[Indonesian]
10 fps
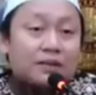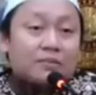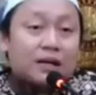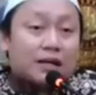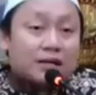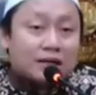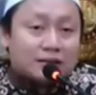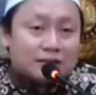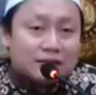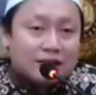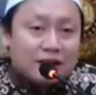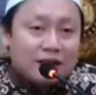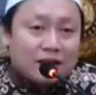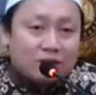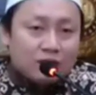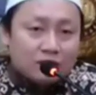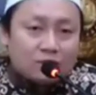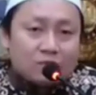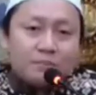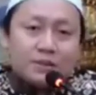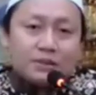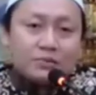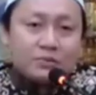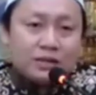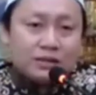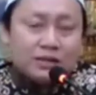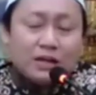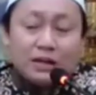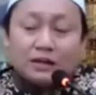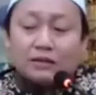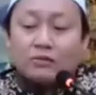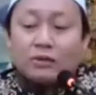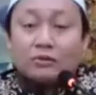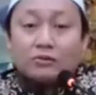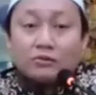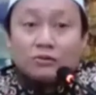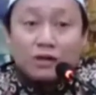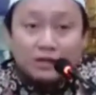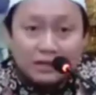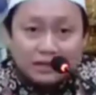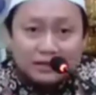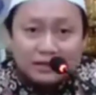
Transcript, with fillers: makanan itu kada tahu empat terbuang yang terbuang itu kotorannya